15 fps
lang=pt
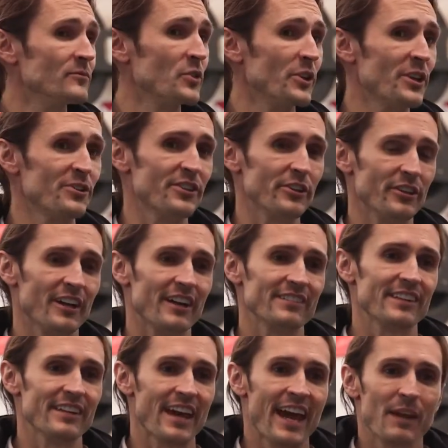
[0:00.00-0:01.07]
Bom, o negócio é
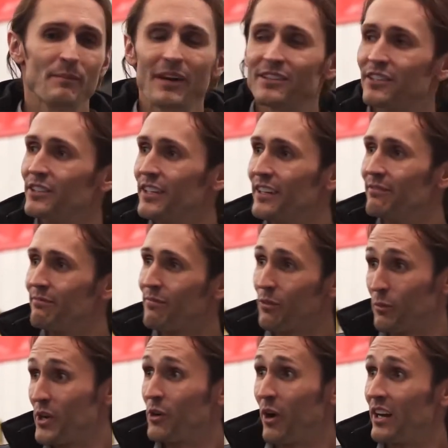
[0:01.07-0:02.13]
que na última vez eu
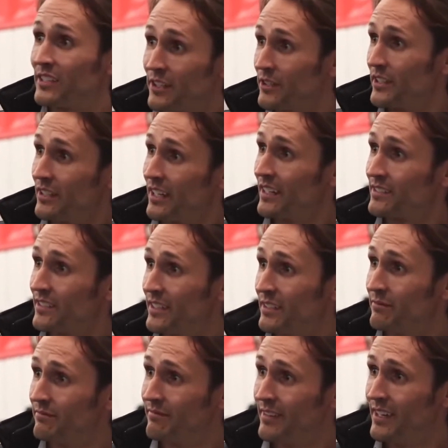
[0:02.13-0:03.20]
fiz três
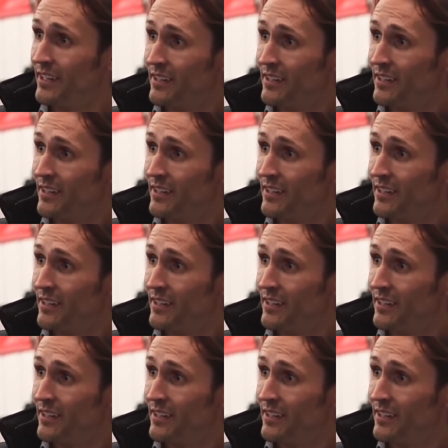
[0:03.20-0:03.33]
exigências.